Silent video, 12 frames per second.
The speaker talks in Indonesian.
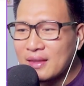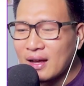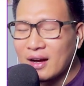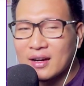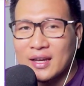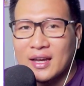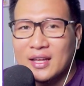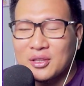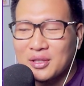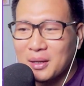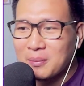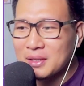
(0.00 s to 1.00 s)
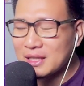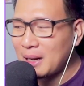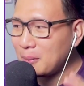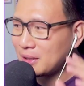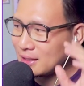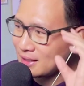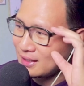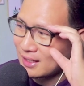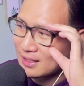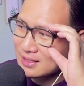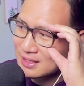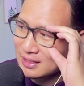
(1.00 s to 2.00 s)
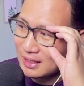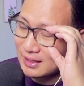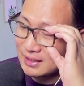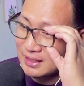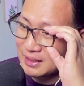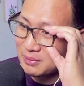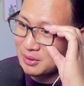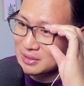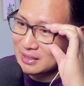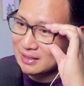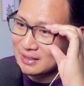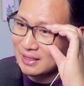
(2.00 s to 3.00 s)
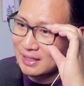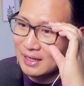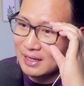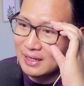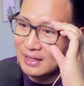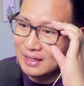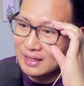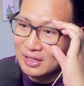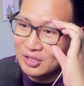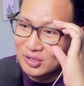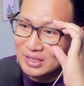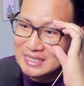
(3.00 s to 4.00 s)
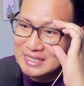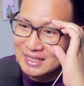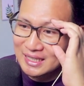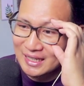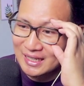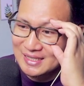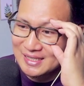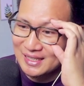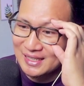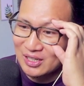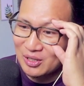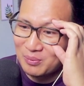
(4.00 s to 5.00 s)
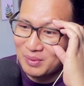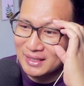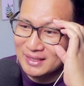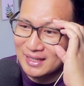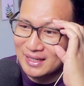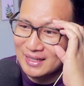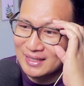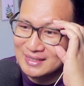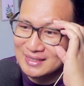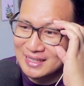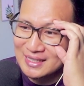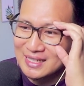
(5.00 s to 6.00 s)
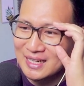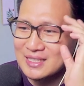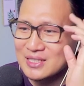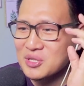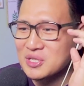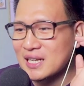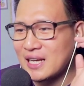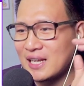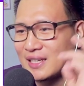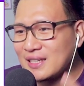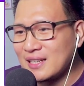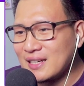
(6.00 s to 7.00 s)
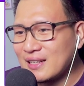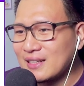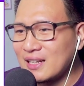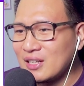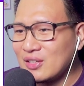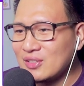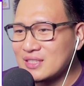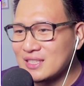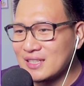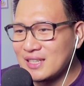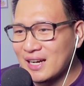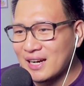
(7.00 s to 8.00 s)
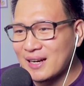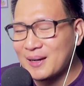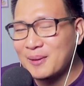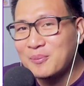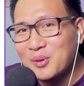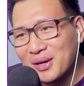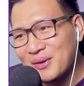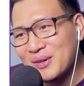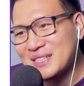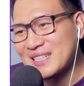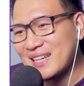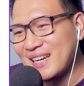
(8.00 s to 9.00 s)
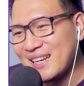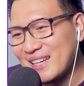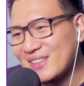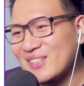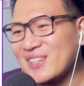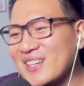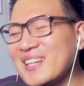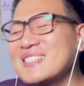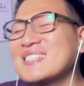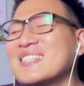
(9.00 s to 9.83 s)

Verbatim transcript: Oke, itu yang pertama tadi guys. Kita lihat bahwasanya ya gendong istri di sini lombanya. Sangat-sangat seru sekali dan kalau istrinya agak gemuk ya pasti kayak gitu, guys.